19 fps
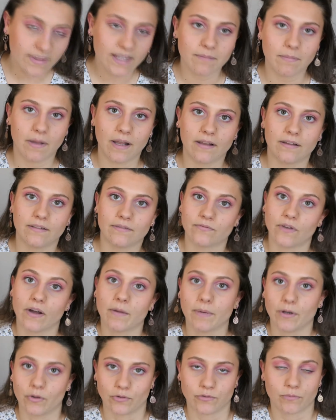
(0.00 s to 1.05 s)
enfin,
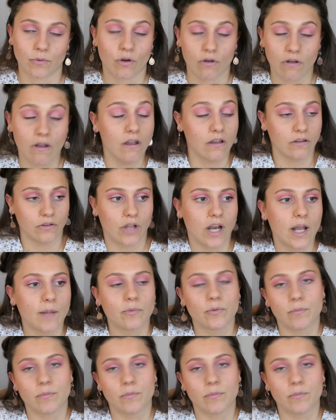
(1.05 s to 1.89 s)
malheureusement. Dans la